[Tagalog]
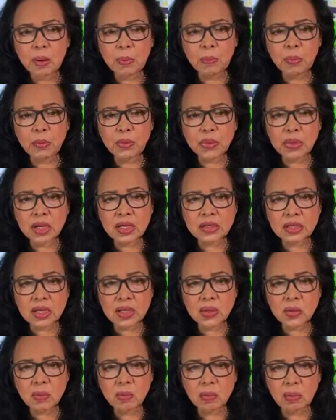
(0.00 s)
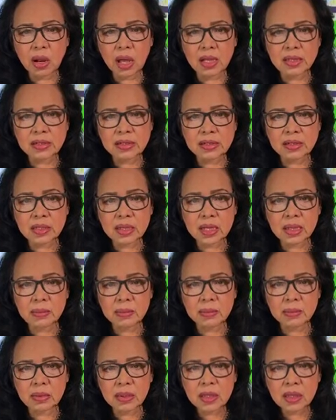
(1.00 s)
papunta sa yung
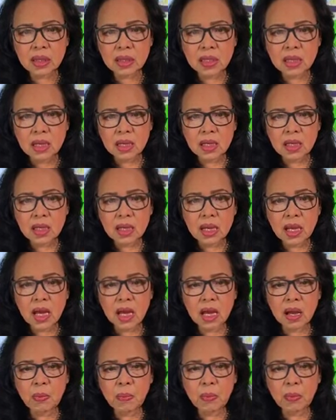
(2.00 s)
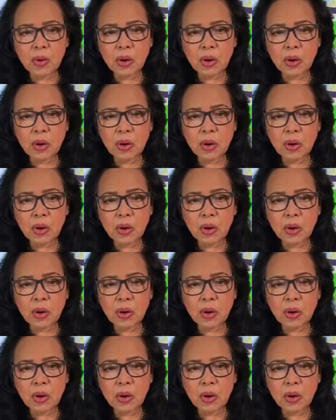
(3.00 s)
bloodstream kaya nga